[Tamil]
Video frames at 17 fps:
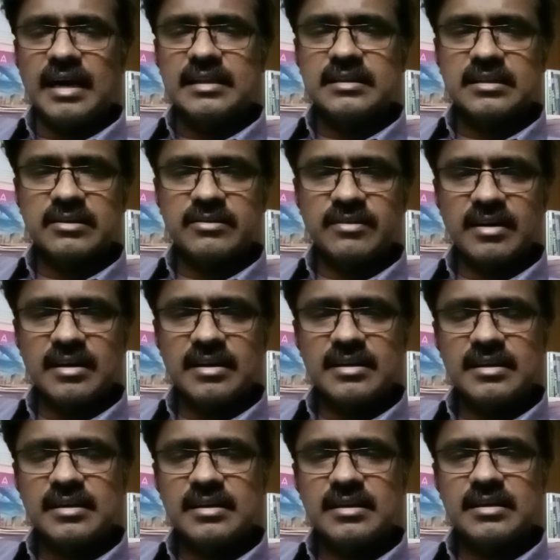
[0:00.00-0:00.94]
அந்த
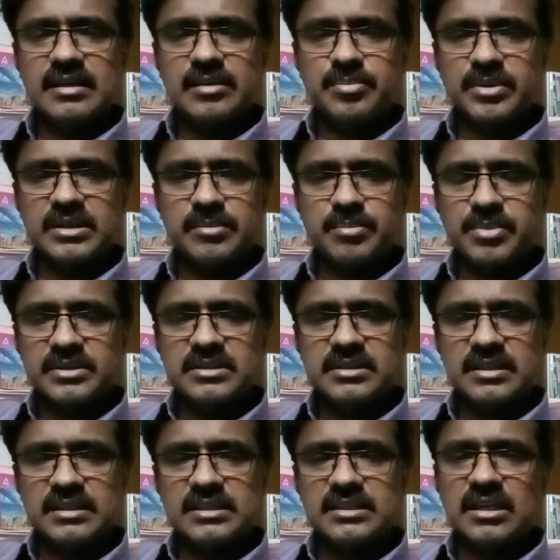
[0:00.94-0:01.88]
வேலையில் ஏற்பட்ட
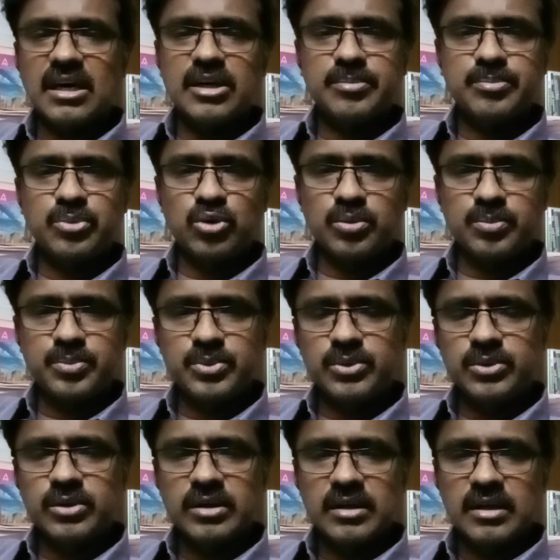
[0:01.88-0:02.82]
பிரச்சனைக்கு யார்
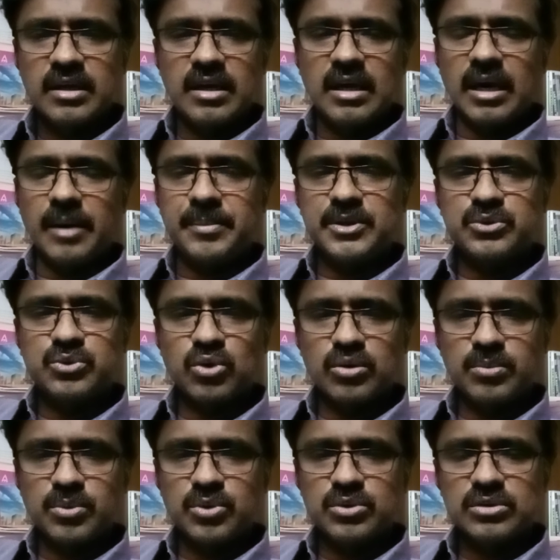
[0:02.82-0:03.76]
பொறுப்பு அப்படின்னு
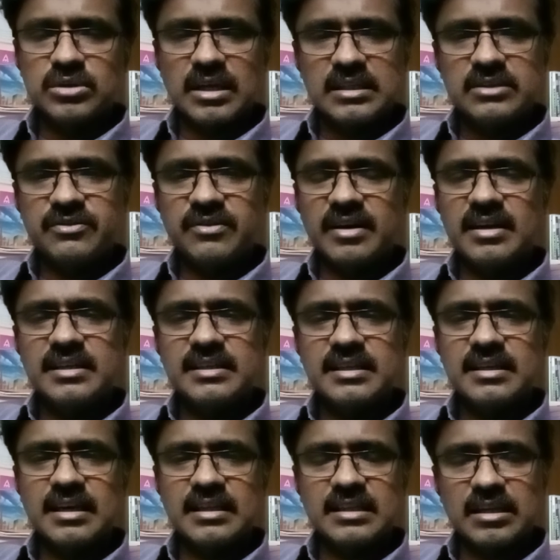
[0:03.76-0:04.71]
சொல்லும் பொழுது அது
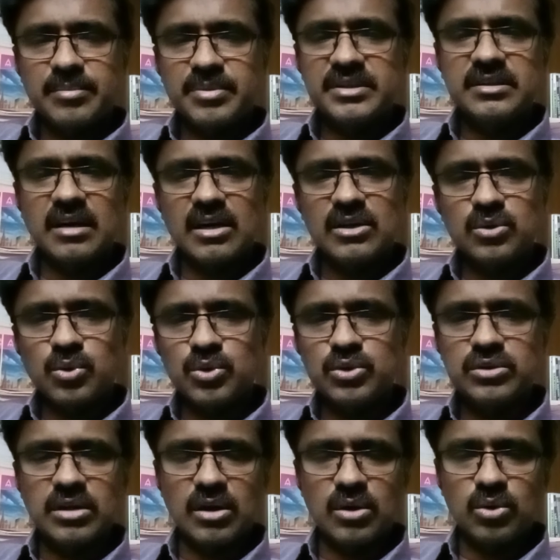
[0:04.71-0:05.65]
வேலையை அந்த நபர் யார்
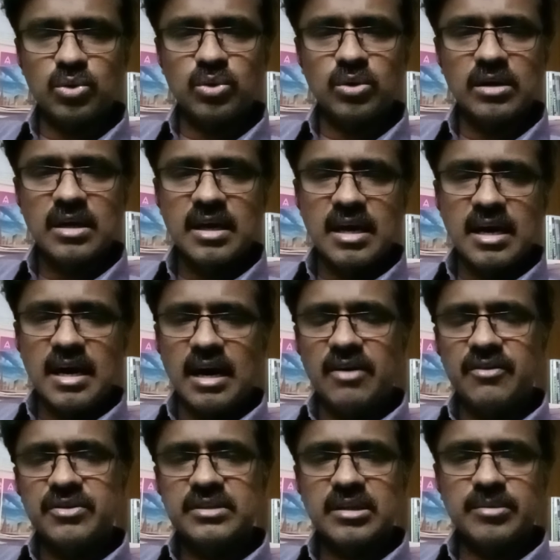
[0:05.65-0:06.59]
கொடுத்தாரோ
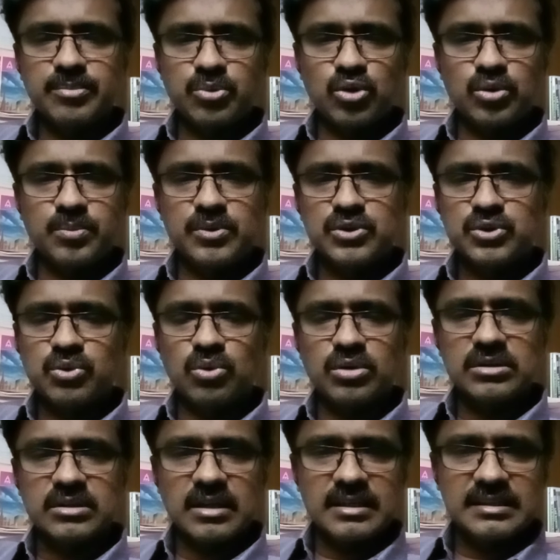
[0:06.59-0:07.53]
அவர் தான் பொறுப்புன்னு
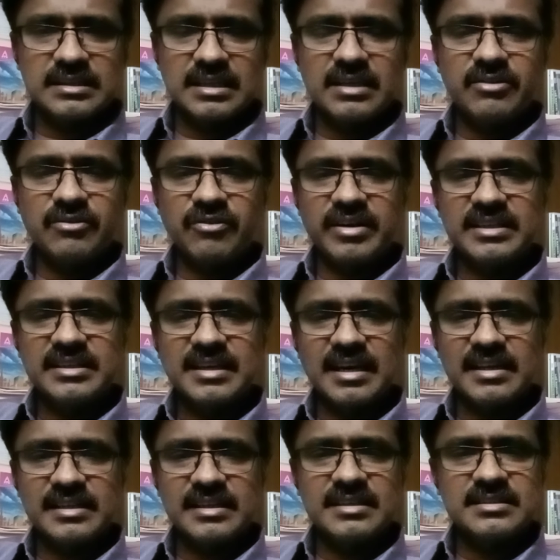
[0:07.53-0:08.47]
சொல்கிறது தான் இந்த
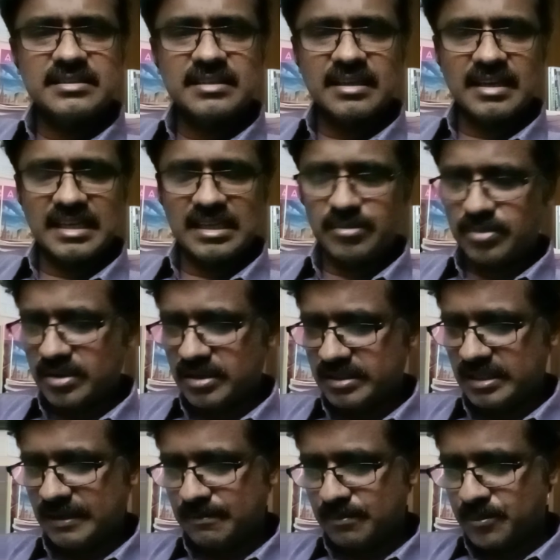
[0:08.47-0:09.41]
வைகாரியஸ்
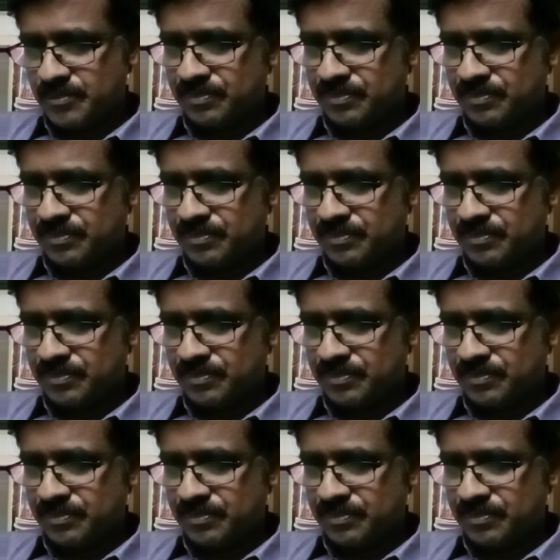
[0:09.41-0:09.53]
லயபிலிட்டி